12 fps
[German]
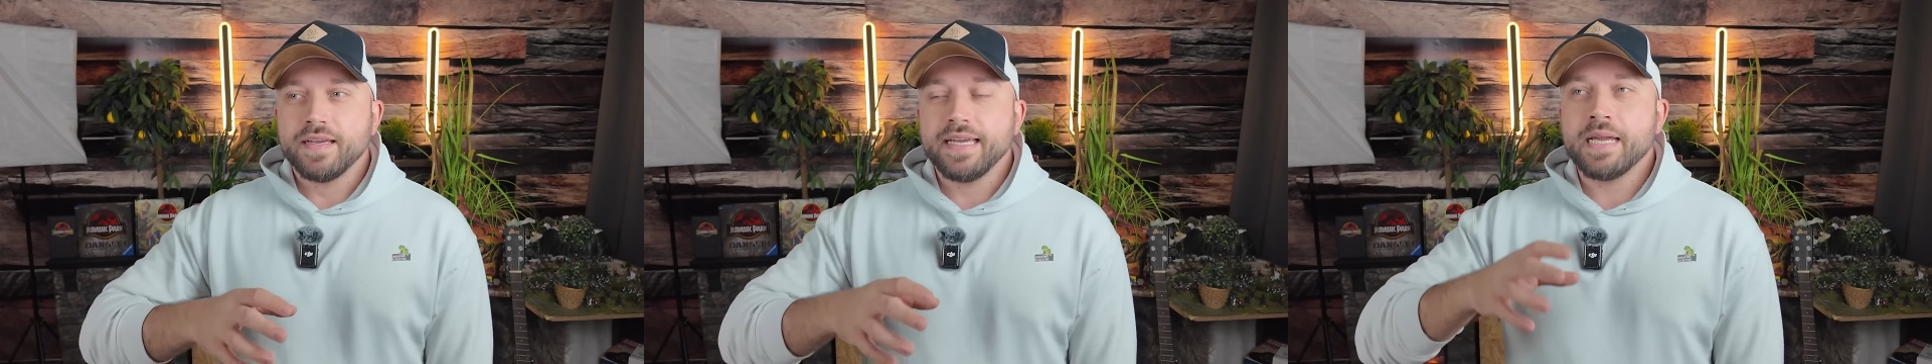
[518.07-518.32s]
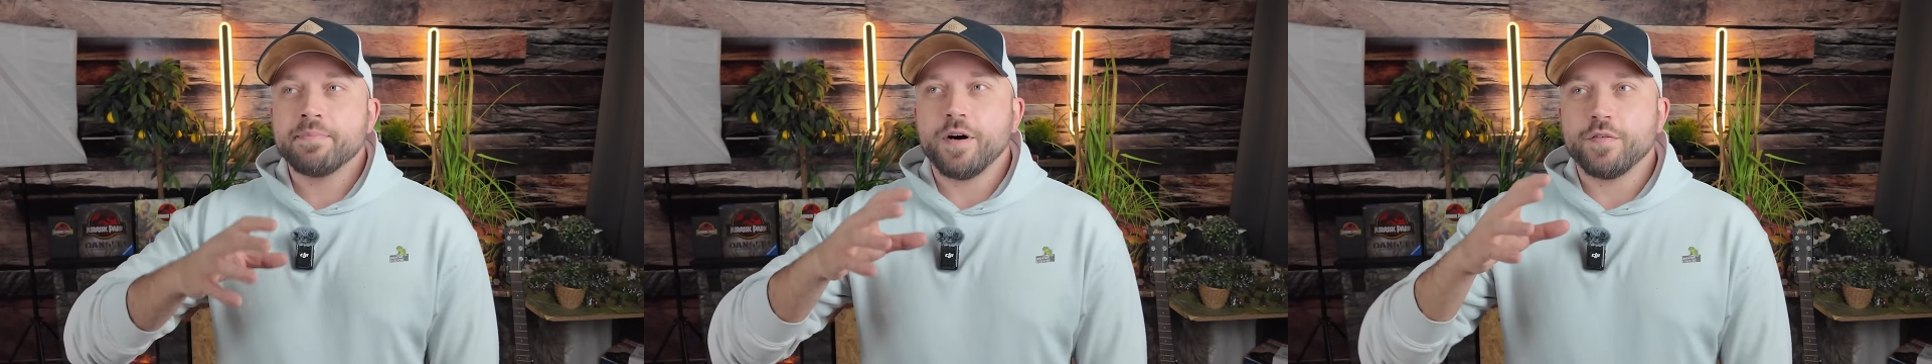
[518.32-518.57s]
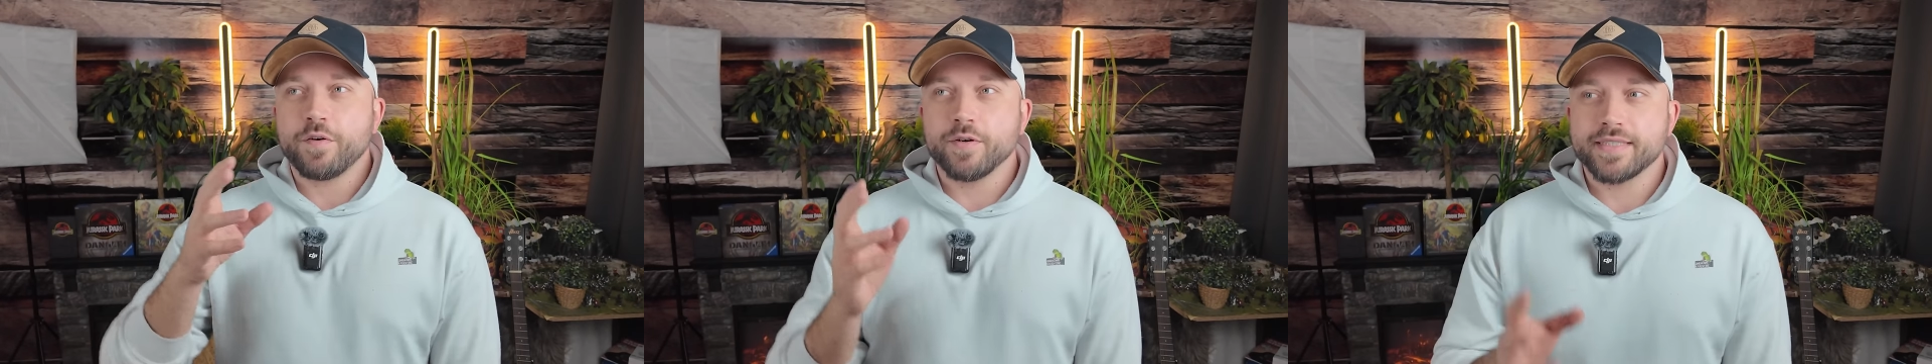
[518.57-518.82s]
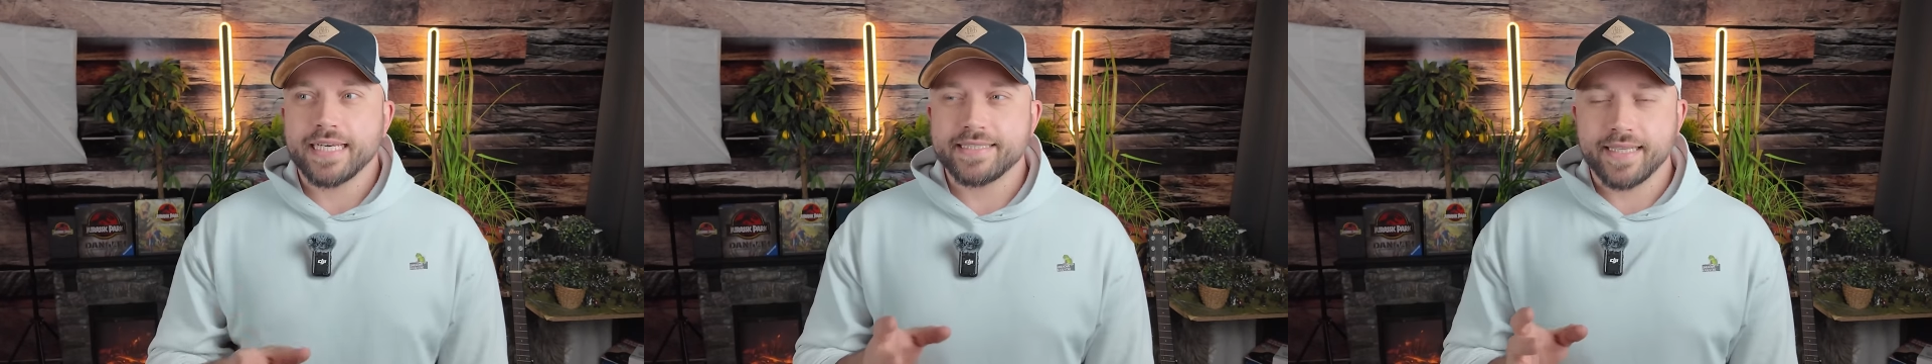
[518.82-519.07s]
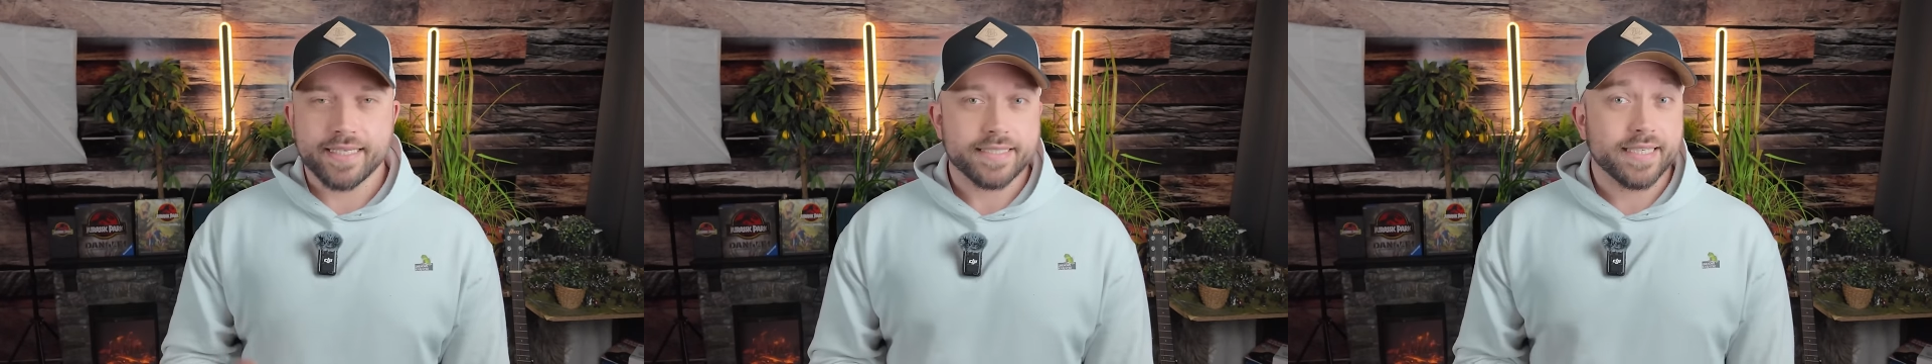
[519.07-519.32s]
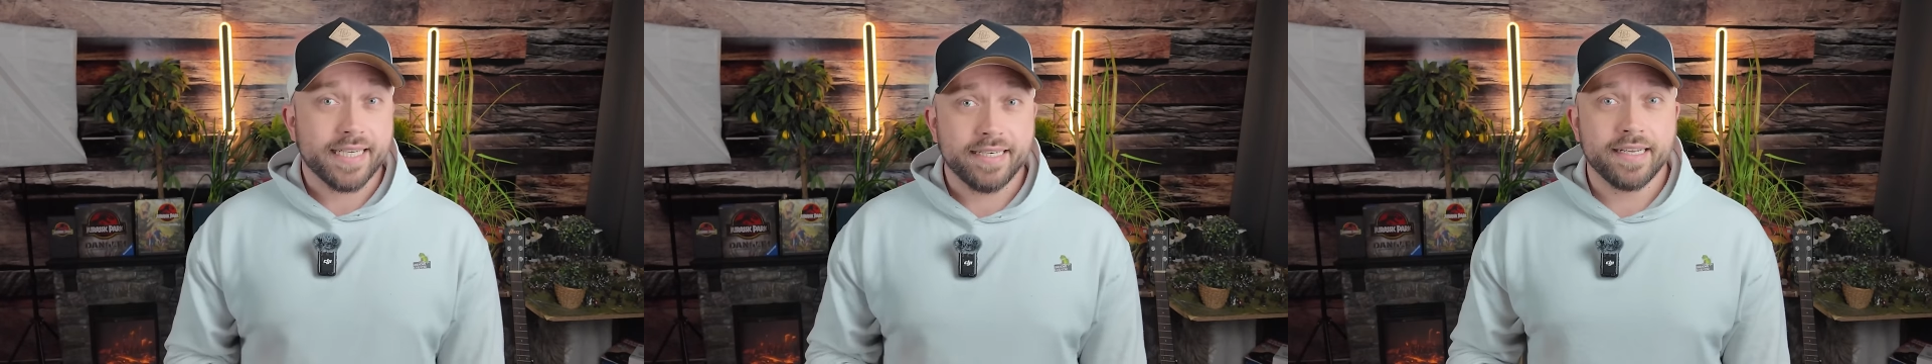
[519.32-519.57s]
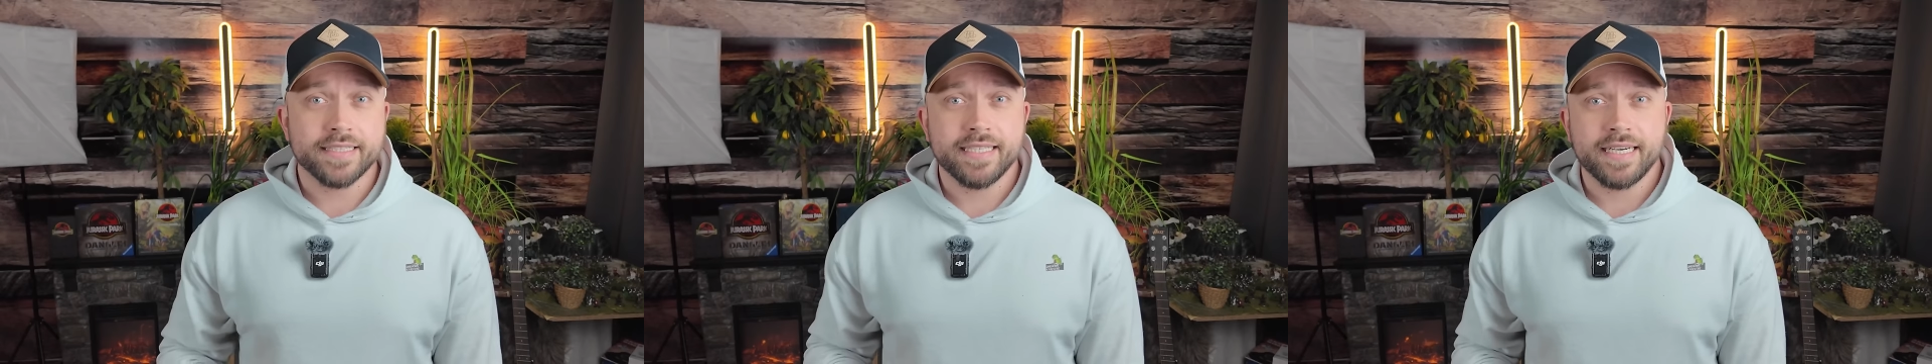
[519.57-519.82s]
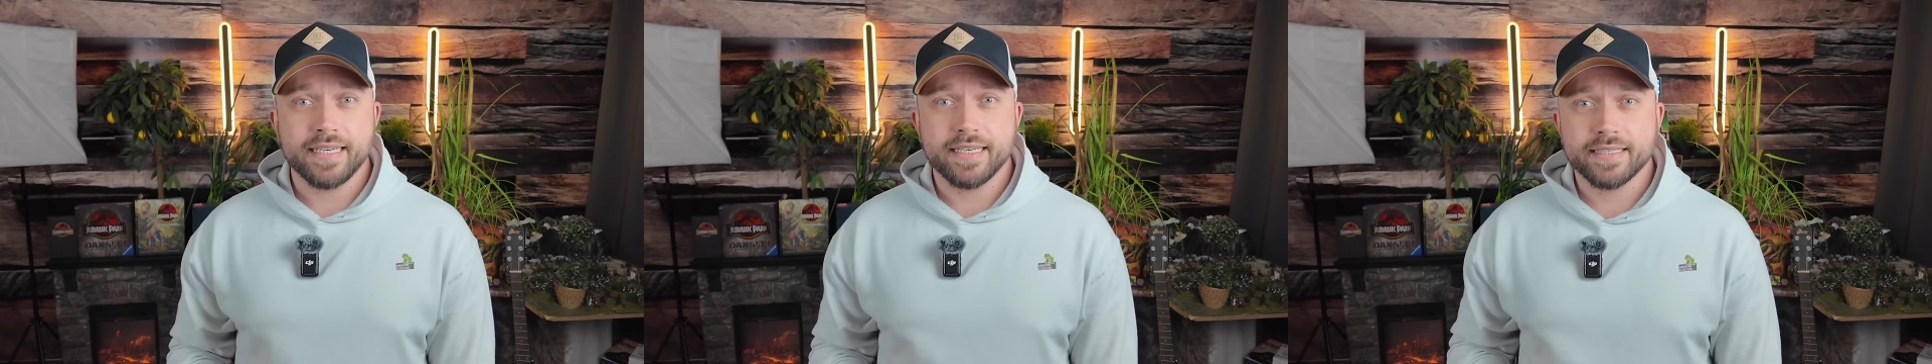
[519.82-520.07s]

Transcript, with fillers: eben aufgrund dessen, dass es eine Kinderserie